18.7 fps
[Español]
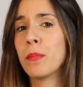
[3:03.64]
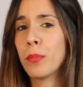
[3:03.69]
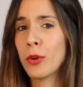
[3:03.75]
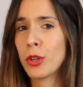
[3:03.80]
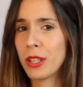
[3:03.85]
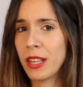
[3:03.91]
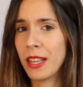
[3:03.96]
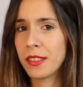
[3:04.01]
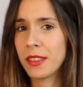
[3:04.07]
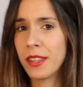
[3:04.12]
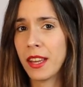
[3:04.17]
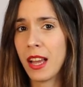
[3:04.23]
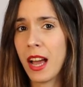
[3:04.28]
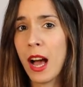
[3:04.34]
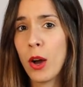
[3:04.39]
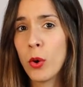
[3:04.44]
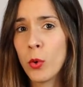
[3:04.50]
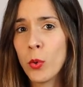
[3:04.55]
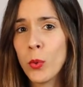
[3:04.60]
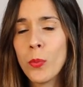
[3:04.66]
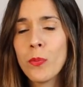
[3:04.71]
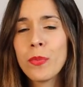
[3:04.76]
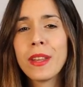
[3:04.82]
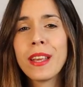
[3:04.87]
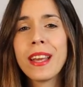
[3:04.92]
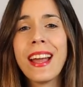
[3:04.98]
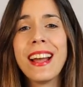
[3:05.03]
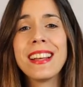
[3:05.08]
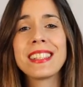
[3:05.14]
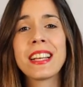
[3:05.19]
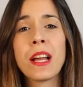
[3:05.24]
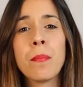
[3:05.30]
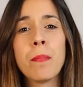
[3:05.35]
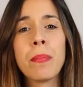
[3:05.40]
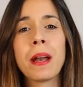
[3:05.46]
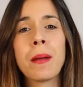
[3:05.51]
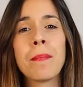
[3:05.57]
importante aún, es
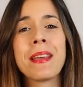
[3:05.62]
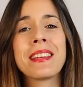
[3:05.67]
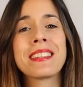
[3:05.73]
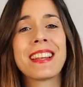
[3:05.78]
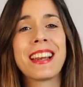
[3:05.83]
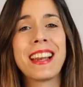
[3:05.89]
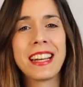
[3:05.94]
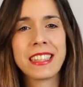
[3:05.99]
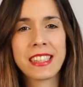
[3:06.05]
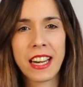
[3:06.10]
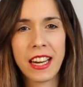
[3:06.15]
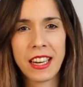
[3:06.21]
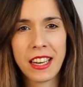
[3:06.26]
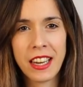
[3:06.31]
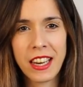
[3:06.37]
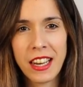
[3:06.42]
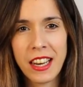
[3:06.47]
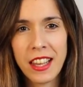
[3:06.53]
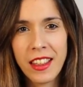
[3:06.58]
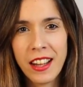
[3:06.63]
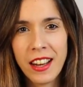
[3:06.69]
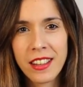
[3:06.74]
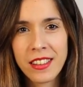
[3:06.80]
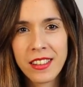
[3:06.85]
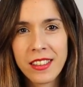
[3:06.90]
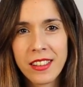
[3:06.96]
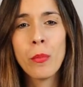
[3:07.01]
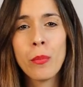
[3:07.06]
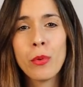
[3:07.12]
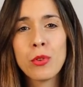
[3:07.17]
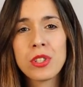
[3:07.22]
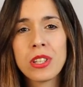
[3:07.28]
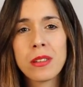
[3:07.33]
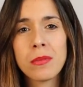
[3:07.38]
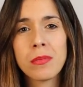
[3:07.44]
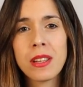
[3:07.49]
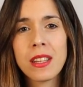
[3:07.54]
que premies la tranquilidad.
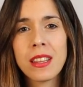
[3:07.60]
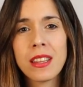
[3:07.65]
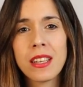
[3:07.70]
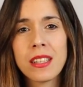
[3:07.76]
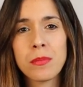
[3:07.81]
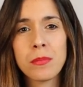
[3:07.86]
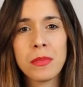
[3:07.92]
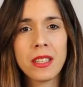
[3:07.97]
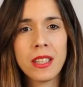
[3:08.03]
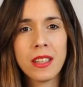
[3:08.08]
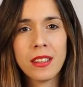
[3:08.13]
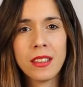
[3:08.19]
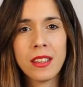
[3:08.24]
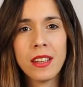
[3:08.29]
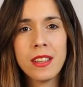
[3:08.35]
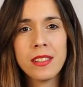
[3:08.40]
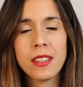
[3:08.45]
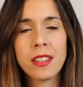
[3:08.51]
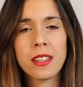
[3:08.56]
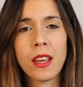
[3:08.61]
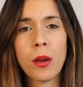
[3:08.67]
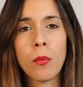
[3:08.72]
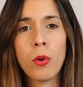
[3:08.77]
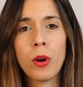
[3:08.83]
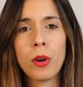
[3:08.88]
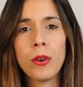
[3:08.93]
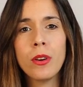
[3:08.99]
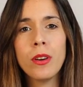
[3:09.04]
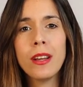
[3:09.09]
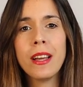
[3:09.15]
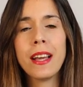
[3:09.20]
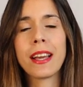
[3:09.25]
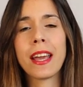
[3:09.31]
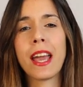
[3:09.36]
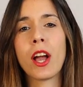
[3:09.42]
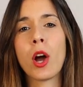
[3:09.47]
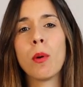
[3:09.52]
Muchas veces me decís que
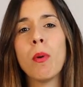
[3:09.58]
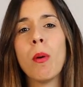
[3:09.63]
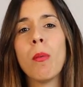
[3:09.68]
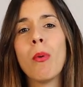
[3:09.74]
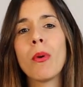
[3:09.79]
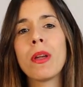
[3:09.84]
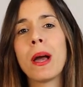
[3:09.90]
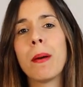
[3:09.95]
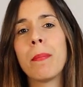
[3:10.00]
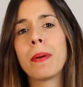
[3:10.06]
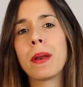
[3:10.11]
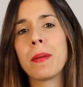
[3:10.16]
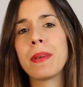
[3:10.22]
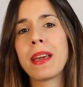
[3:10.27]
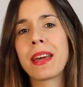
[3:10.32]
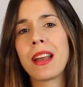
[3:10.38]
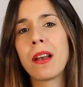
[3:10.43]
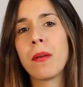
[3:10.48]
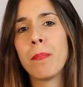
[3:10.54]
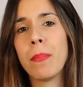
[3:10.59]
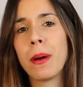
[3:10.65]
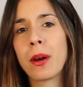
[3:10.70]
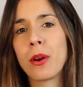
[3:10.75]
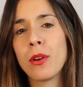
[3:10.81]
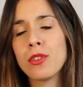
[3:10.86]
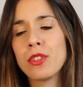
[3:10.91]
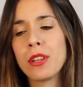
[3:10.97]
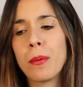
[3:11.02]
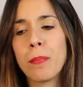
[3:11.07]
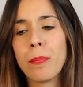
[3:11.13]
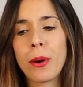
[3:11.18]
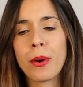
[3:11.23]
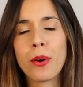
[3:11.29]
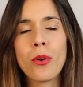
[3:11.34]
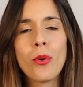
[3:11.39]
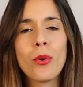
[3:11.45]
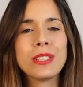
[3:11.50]
bueno, que cómo voy a premiar al perro si el
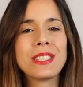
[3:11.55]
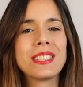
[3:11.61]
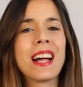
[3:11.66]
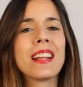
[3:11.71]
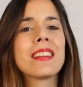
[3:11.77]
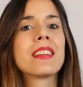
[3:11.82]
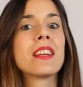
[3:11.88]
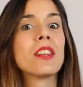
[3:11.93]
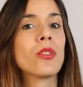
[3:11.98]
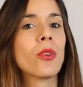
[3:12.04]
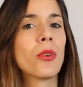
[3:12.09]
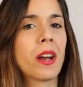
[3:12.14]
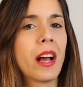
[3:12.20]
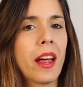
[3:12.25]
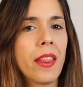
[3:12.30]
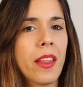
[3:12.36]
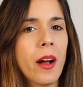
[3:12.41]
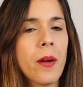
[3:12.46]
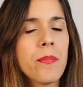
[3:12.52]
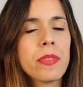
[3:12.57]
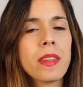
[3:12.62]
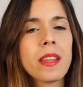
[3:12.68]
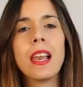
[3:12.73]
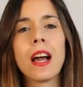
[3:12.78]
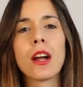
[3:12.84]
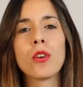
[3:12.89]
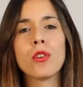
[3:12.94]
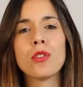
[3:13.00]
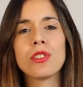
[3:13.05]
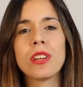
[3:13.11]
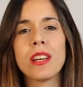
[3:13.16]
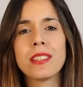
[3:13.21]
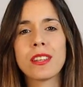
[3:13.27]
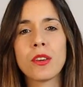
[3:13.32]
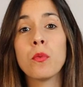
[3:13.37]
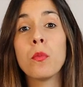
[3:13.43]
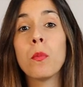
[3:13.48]
perro no está haciendo nada. La cosa
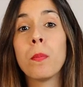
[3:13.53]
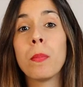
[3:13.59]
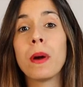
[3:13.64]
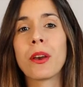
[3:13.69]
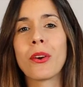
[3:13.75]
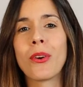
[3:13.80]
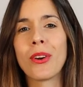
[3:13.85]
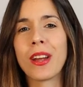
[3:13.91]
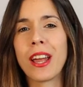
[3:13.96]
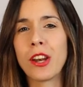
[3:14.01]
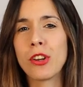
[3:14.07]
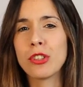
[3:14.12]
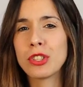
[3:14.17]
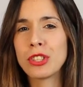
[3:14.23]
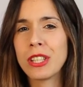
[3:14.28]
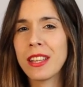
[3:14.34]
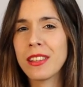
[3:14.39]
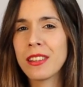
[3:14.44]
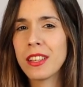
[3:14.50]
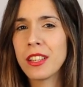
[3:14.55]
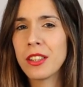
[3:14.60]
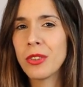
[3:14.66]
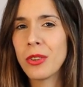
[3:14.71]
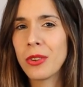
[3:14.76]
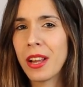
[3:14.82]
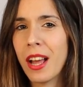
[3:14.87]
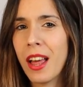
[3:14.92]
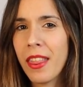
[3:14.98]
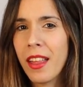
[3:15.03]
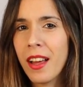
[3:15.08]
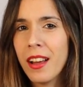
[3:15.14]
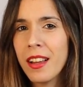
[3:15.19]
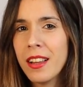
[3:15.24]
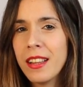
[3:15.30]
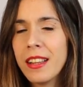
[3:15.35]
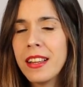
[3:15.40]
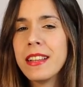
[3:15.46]
es que un perro que no esté haciendo
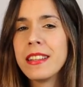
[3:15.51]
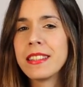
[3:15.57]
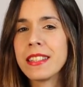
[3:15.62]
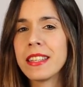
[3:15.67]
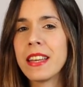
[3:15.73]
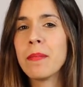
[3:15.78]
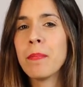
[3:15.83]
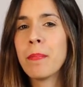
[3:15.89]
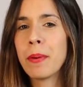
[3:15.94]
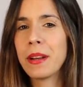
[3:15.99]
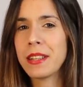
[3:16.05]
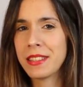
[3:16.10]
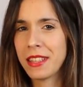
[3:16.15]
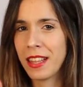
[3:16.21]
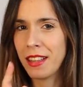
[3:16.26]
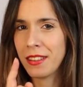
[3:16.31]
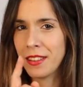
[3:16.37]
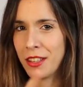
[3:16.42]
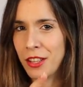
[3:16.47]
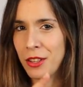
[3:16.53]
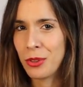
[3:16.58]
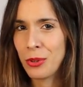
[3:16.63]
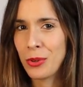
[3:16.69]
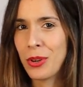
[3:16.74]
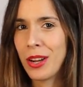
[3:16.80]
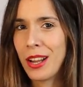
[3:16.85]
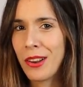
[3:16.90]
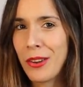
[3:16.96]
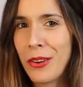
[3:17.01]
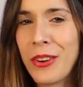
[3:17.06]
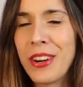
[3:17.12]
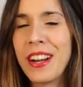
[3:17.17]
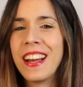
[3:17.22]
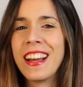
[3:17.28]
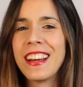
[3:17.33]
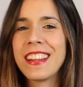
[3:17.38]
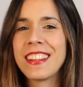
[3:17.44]
nada siempre está haciendo
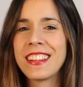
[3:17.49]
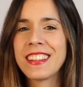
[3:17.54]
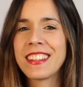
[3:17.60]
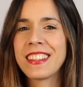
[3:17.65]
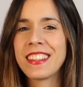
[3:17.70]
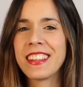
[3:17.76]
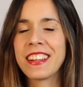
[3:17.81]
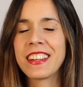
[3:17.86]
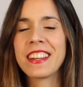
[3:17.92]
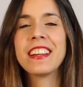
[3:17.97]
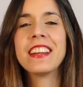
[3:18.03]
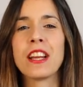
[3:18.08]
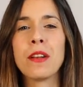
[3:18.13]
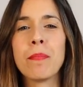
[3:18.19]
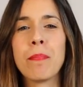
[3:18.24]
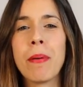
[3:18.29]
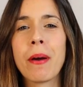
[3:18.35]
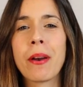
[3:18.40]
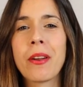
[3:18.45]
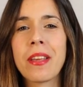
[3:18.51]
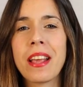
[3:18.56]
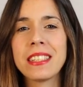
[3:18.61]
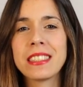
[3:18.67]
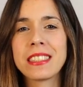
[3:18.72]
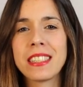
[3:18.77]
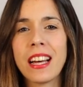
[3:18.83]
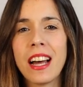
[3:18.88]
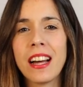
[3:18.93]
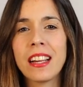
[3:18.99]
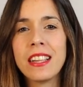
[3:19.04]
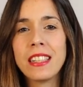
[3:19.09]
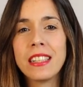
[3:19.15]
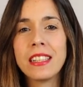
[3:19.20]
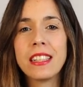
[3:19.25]
algo. Es decir, si el perro ya está